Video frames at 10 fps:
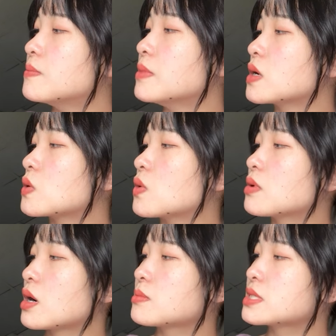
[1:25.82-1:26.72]
mình cũng
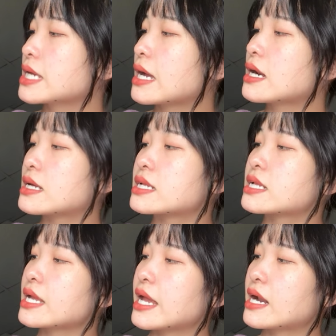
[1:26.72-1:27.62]
không chắc là
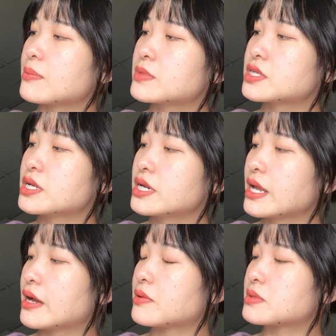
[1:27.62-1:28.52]
tên tác giả đọc như thế
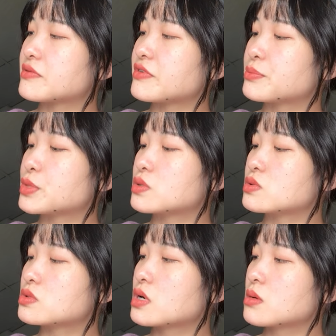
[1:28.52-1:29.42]
nào tại vì
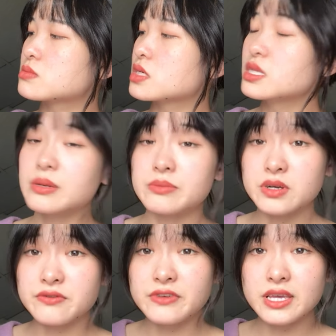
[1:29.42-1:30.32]
mình không có tìm
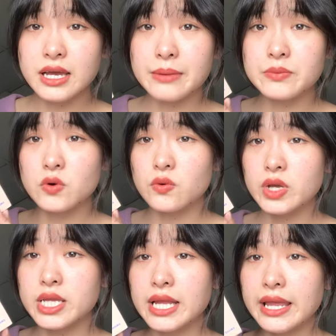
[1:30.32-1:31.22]
được phiên âm của
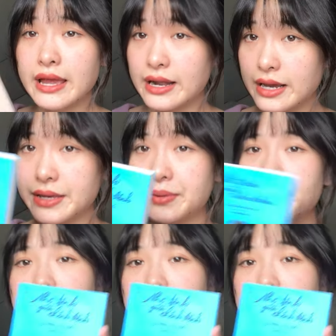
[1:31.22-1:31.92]
cái tác giả này